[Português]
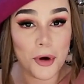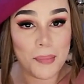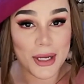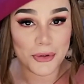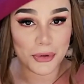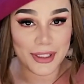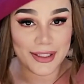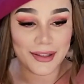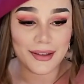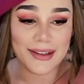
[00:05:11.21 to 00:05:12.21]
o
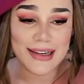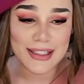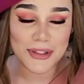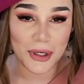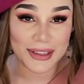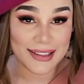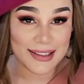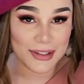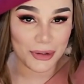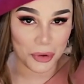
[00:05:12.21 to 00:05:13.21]
patchouli e as
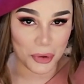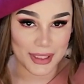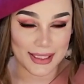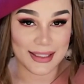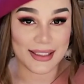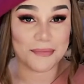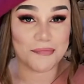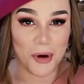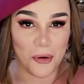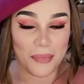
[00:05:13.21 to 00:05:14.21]
notas doces.
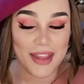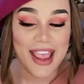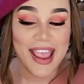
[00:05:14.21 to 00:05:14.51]
Bom,